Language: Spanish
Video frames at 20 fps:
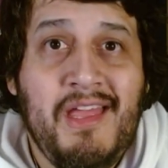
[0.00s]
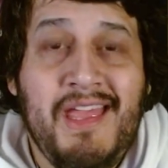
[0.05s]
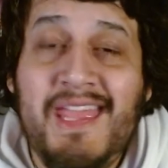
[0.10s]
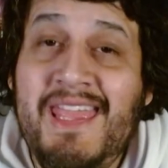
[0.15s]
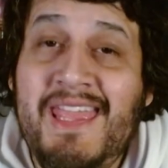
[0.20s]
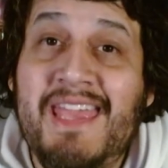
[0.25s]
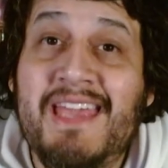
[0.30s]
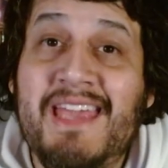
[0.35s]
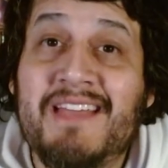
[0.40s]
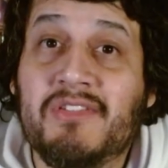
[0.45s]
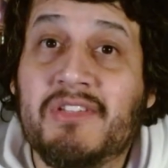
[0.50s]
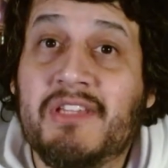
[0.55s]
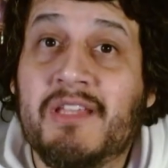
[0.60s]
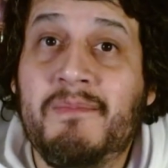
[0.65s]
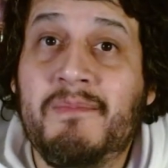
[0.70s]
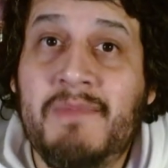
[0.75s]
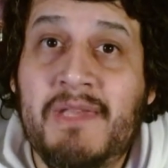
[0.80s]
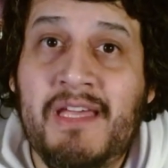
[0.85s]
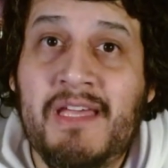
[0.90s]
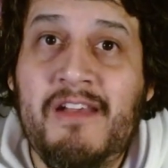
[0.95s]
Y eso
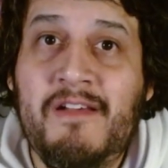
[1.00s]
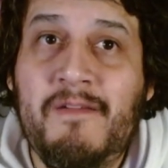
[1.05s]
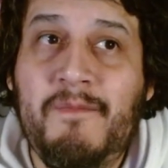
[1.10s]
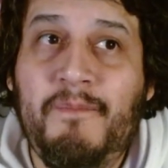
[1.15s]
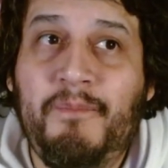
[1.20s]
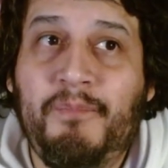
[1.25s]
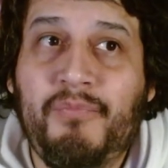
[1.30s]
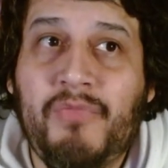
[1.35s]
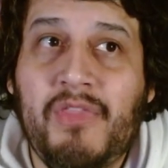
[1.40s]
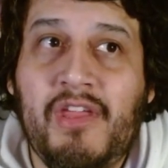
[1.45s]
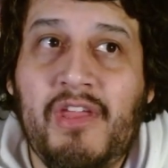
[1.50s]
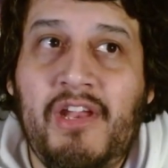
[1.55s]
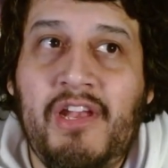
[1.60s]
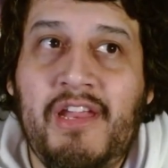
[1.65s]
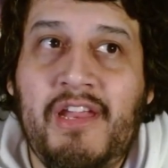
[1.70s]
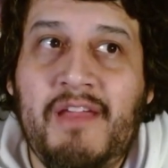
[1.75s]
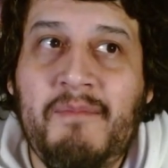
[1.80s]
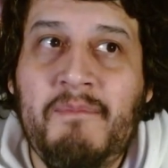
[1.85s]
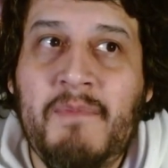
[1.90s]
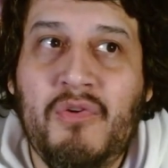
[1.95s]
también
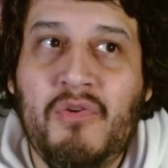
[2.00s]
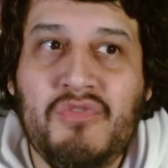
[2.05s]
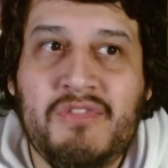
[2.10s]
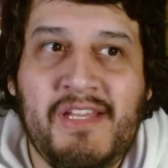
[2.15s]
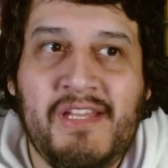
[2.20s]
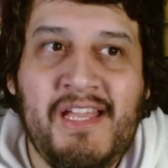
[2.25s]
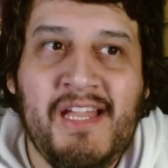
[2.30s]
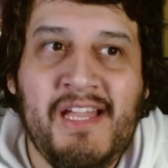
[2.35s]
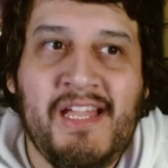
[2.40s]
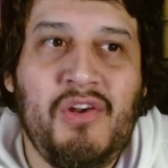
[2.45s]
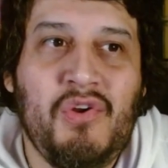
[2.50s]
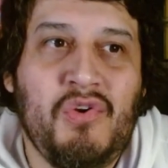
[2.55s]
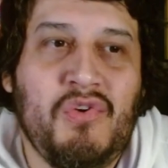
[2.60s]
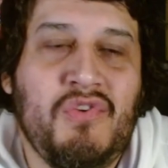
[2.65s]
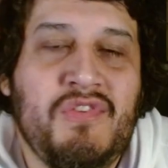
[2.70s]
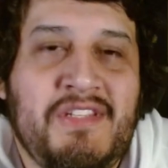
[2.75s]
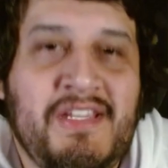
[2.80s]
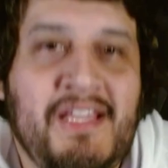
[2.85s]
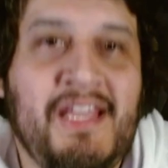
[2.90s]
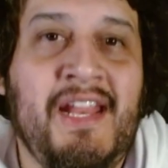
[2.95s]
me gustaría que lo
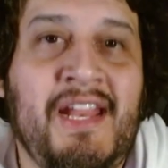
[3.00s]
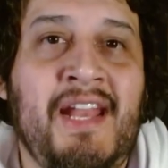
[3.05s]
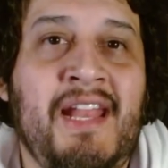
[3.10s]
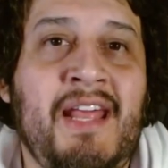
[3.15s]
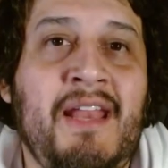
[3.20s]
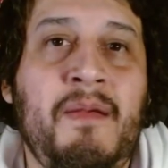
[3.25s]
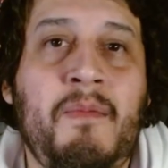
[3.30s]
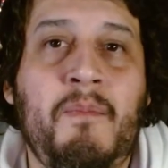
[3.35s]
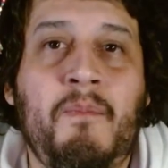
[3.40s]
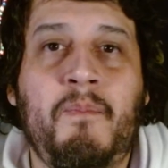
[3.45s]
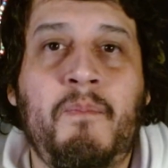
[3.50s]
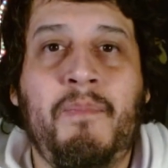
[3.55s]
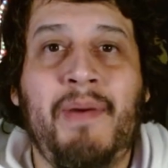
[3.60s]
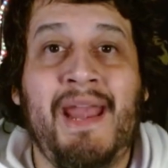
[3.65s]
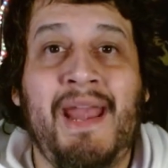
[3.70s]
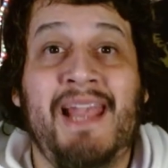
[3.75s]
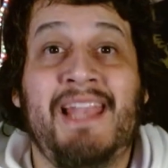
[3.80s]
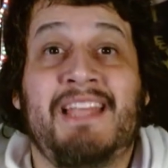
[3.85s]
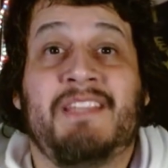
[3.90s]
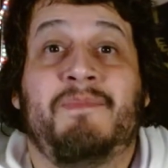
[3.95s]
consideraran
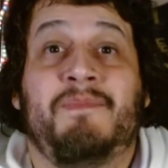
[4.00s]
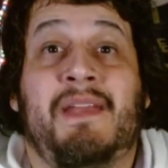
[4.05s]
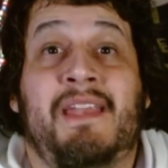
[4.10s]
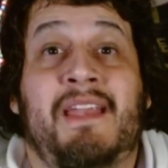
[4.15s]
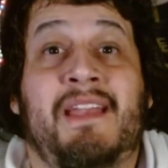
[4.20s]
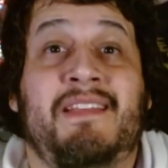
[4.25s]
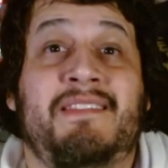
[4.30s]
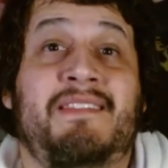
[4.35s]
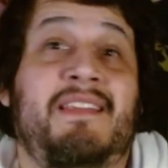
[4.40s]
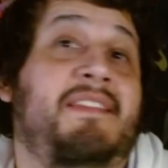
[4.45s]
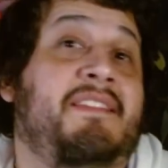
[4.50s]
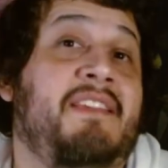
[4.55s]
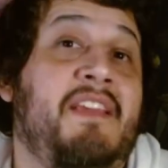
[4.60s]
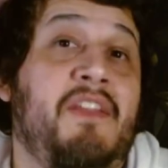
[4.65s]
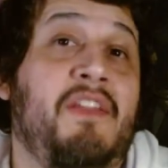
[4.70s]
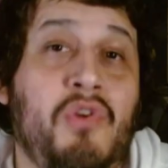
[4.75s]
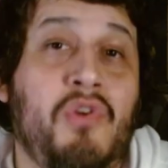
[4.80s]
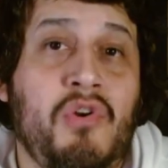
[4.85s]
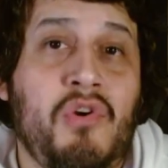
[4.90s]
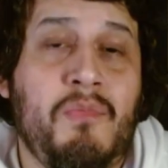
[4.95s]
para las maneras de hacer
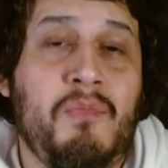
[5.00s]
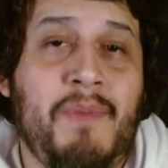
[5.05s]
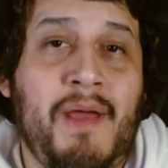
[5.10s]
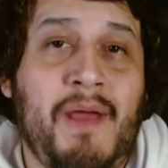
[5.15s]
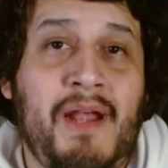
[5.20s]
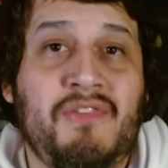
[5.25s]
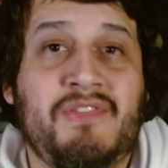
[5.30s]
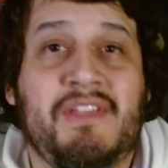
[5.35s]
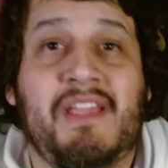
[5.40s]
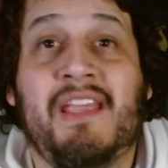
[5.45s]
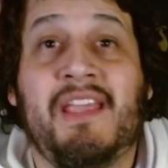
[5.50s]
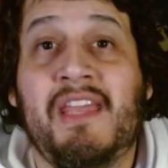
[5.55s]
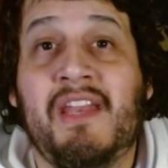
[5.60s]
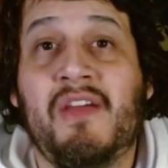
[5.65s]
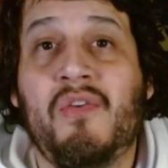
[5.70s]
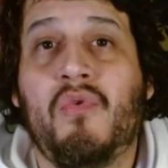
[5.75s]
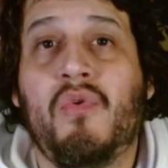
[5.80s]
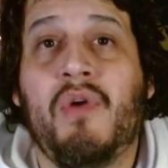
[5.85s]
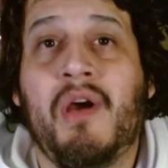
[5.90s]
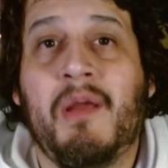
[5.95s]
oro, para los que
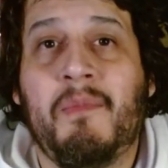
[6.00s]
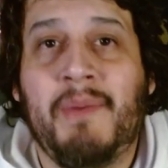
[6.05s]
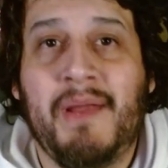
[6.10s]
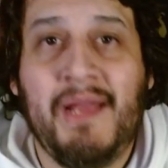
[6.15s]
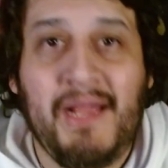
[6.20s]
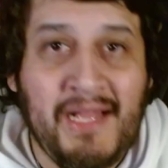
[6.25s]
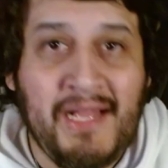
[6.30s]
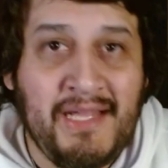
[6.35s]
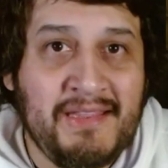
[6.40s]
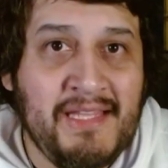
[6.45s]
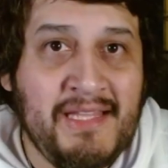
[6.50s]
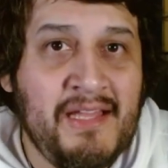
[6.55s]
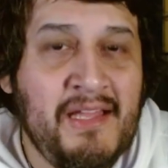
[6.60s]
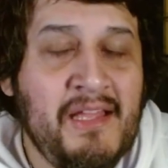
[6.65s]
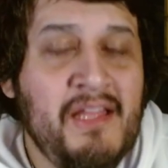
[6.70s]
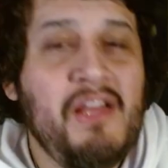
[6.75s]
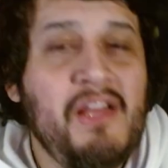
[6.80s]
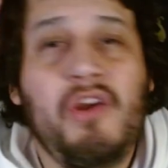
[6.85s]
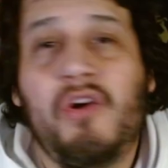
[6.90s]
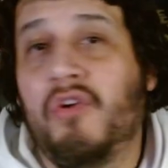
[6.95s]
quieren jugar para Kata
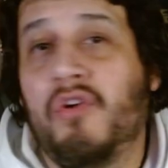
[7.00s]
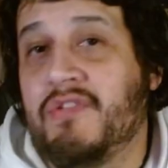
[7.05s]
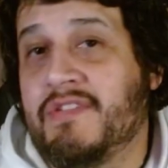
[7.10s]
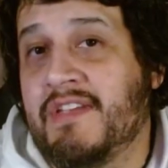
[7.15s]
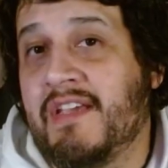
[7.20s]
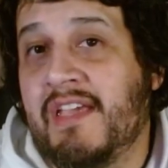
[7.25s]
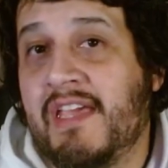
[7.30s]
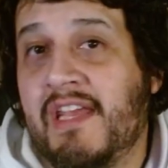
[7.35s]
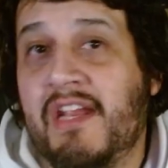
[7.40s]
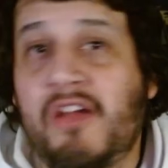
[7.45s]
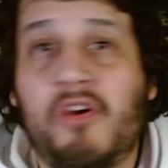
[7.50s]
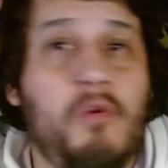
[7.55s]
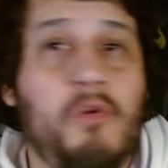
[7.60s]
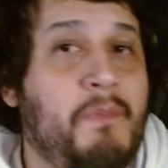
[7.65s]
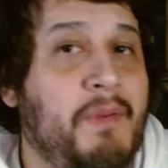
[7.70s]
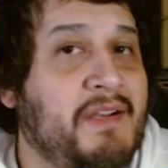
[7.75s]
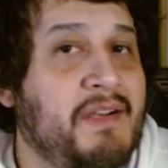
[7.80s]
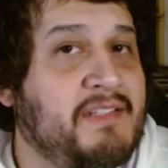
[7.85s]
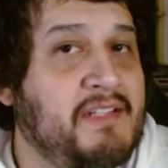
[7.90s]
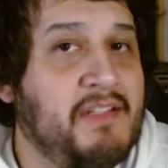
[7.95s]
o los que quieren
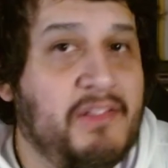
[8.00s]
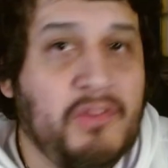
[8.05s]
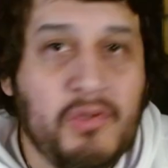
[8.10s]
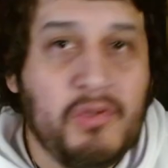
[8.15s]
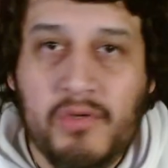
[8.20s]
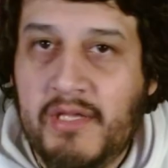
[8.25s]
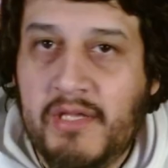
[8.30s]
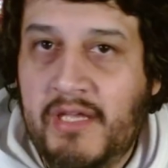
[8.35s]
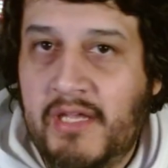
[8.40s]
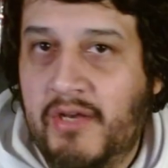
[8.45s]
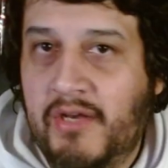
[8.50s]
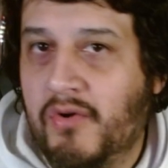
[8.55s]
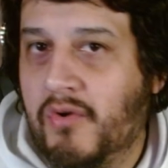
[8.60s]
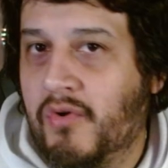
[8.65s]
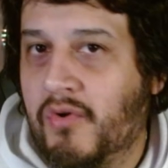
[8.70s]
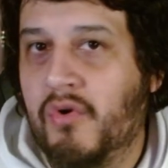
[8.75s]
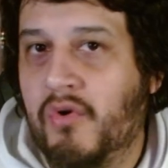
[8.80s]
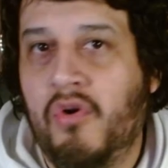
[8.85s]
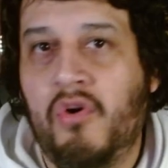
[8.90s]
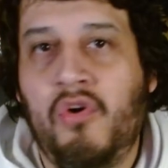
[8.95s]
comprarse el token
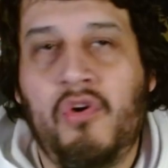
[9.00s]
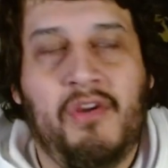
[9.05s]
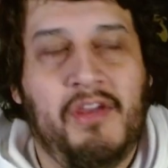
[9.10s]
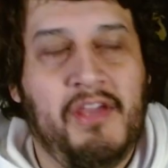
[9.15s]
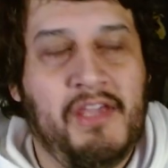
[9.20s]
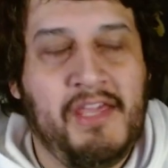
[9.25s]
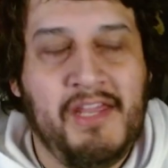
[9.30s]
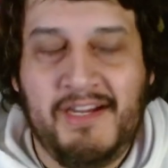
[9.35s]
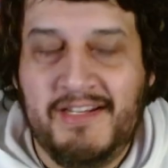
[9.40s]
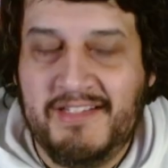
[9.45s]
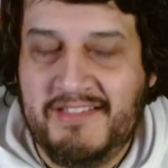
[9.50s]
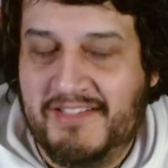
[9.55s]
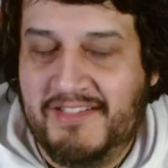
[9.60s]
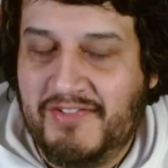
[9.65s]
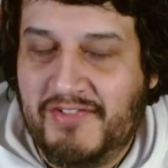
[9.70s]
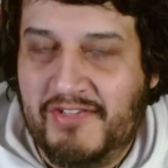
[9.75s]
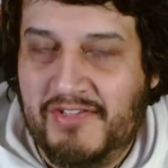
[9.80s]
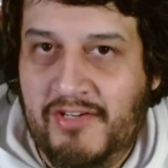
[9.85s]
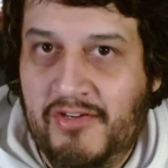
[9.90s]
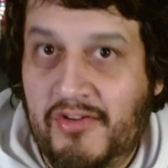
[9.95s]
o lo que quieran hacer
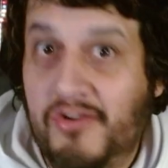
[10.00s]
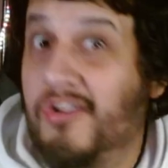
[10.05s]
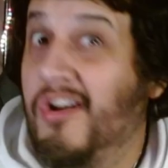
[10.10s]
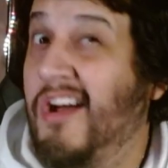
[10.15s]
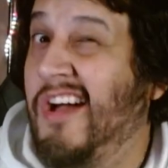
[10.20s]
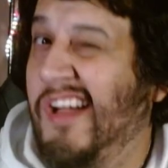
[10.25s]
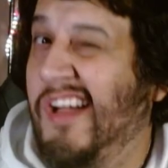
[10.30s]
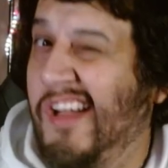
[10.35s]
con el oro.